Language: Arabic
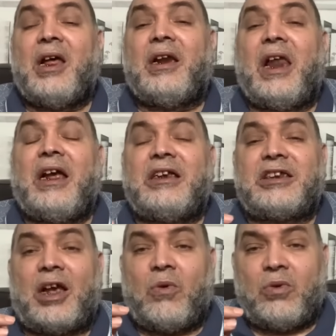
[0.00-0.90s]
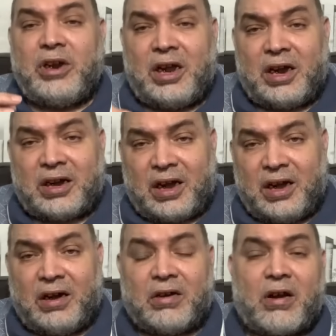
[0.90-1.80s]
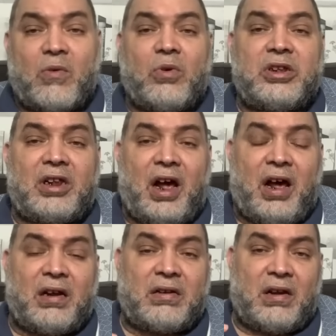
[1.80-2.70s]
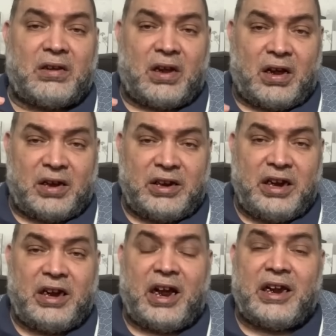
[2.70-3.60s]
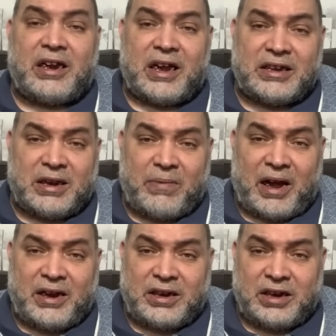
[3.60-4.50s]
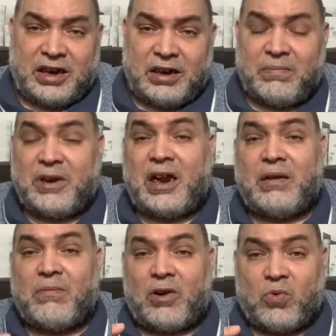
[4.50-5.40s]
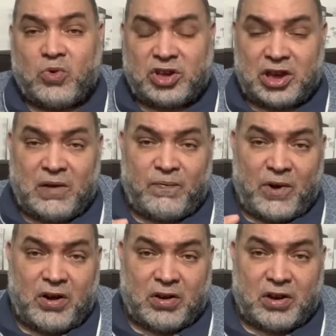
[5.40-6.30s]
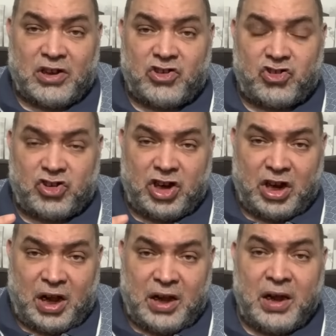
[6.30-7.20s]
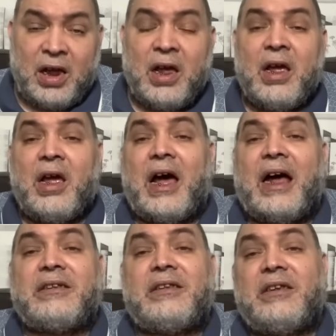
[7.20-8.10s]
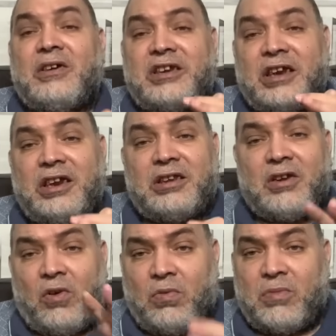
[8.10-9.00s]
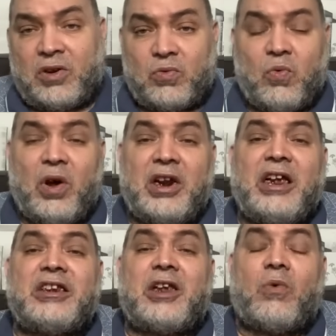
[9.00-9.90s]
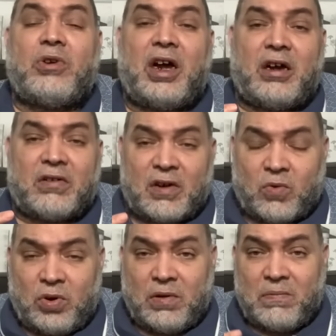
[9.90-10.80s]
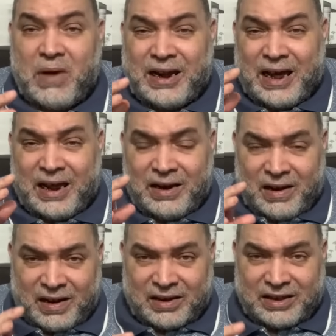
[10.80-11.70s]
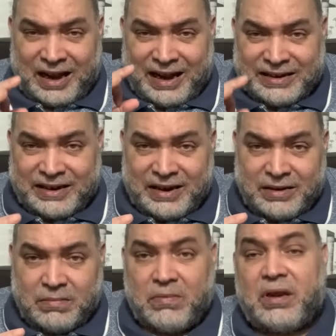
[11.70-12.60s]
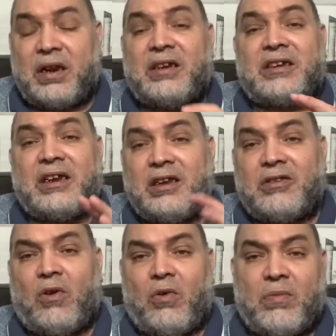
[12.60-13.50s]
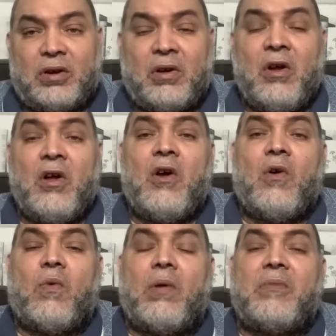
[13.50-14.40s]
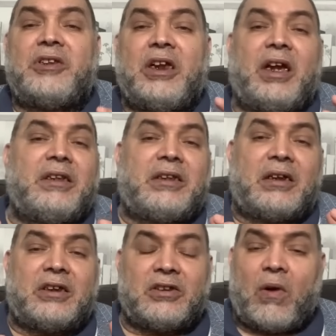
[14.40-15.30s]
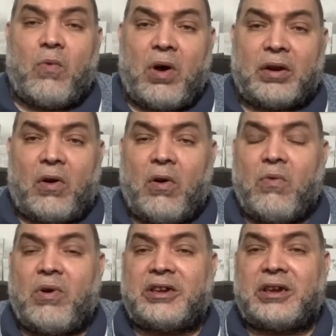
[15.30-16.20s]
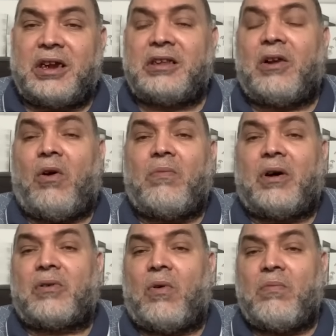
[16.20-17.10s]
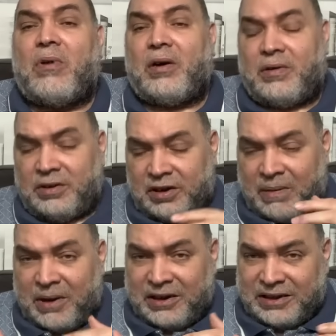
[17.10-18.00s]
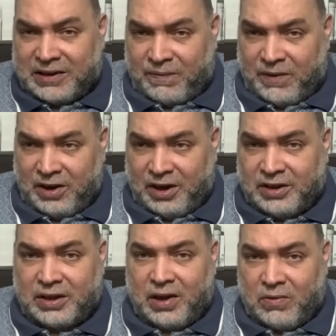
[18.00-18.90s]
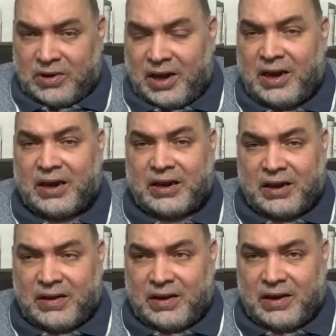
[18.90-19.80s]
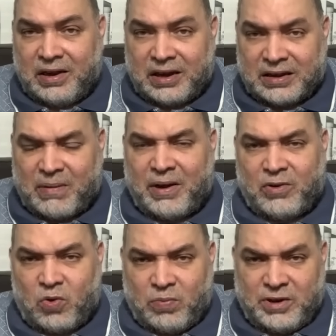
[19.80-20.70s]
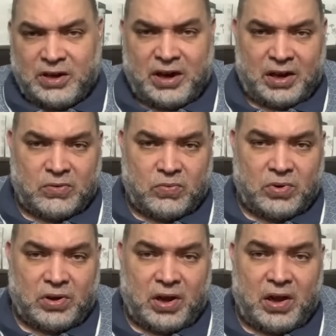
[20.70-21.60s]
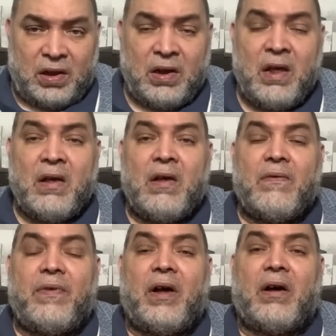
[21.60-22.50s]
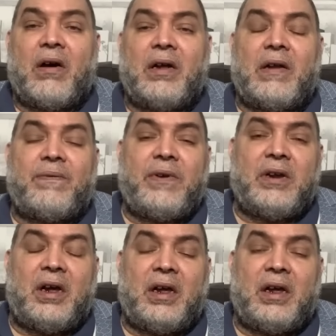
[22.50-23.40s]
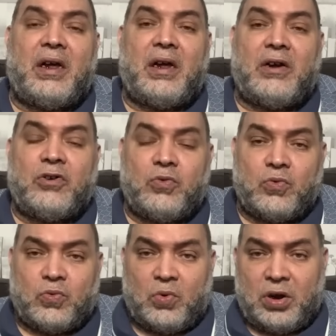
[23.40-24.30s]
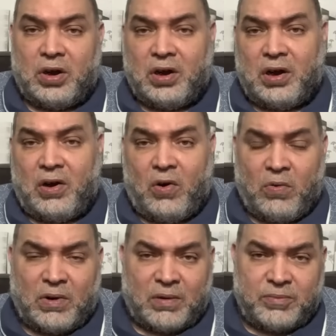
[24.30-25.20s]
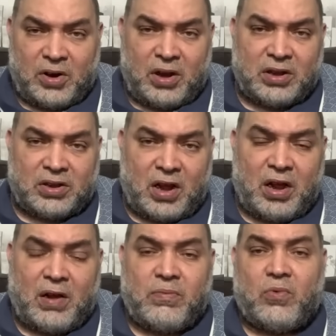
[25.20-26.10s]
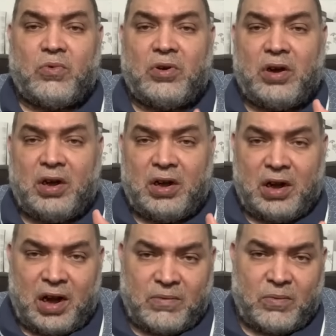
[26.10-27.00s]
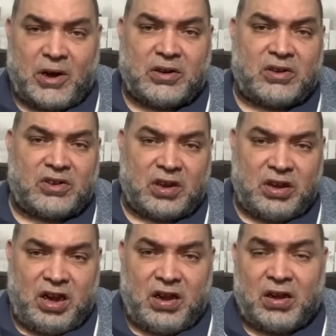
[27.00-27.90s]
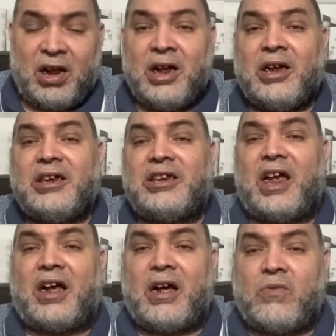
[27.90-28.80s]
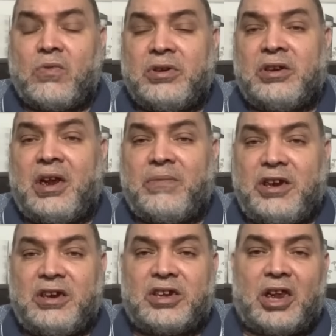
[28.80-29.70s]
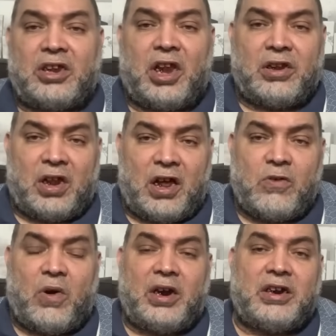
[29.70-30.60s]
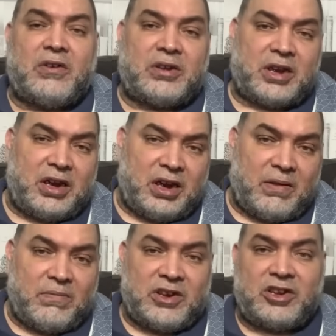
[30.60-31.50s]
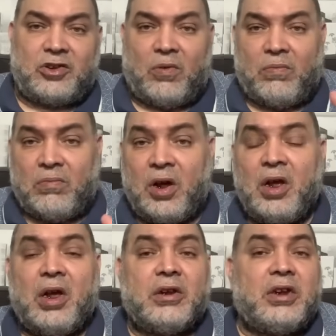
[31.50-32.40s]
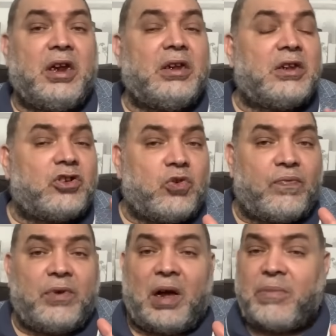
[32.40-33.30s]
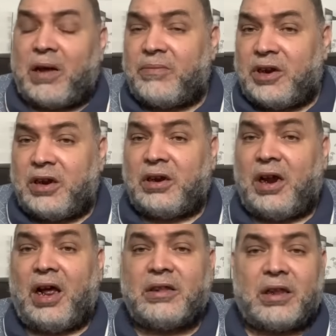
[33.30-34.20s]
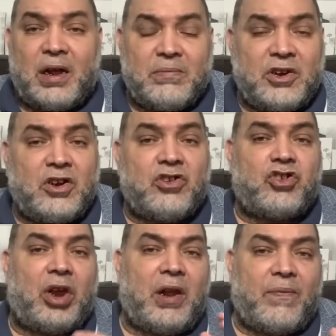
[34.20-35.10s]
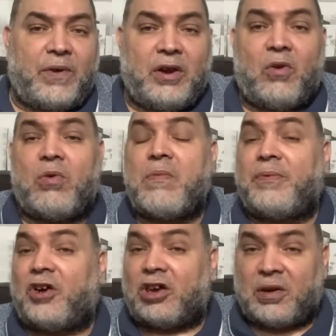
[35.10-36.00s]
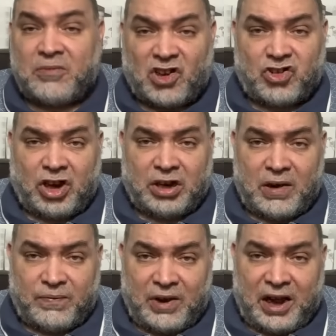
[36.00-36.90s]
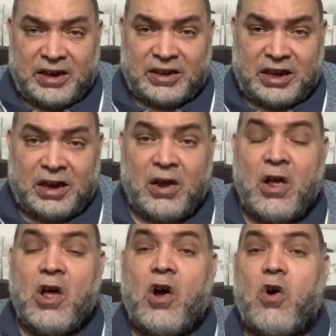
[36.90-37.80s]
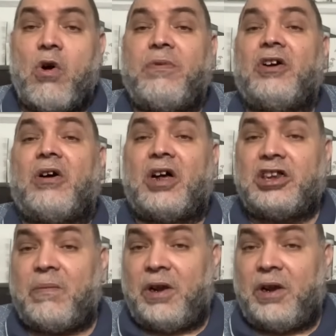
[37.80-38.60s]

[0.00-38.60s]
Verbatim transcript: ليس هناك رجل تعرض للكذب عليه من المجوس الفجرة الشيعة قد سيدنا عمر وليس هناك رجل ملأ الأرض عدلا مثل سيدنا عمر واما تيجي انت تدور هو سيدنا عمر هم كمان لسه في حته هقولها لك آه، كتبها الخميني عدو الله فقال فيها أنه عمر بن الخطاب وأبو بكر الصديق سقوا النبي صلى الله عليه وسلم السم تيجي انت تشوف جابها منين حطها منين شالها فين هو ما بيخاطبناش احنا في الحالة دي هو بيخاطب